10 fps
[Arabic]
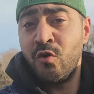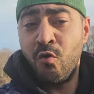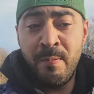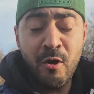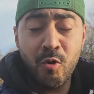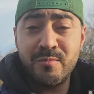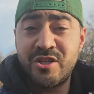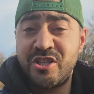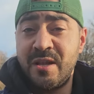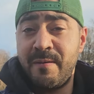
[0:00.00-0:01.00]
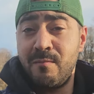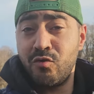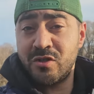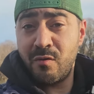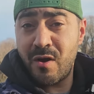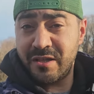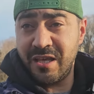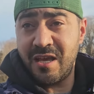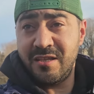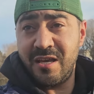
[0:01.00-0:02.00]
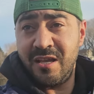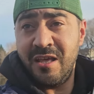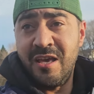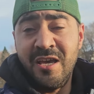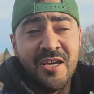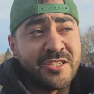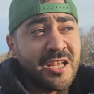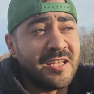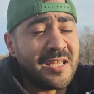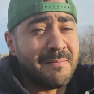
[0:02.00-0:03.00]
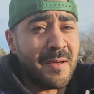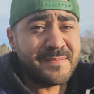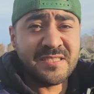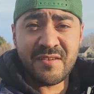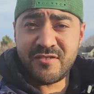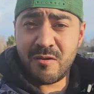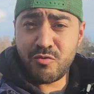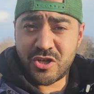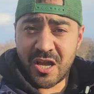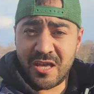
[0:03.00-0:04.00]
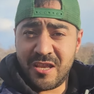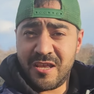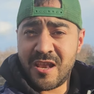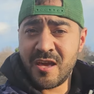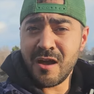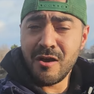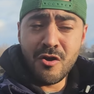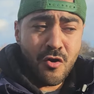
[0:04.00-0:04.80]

وبحكم التجربه المتواضعه ديالي حيت كنهضر مع بزاف ديال المشغلين هنايا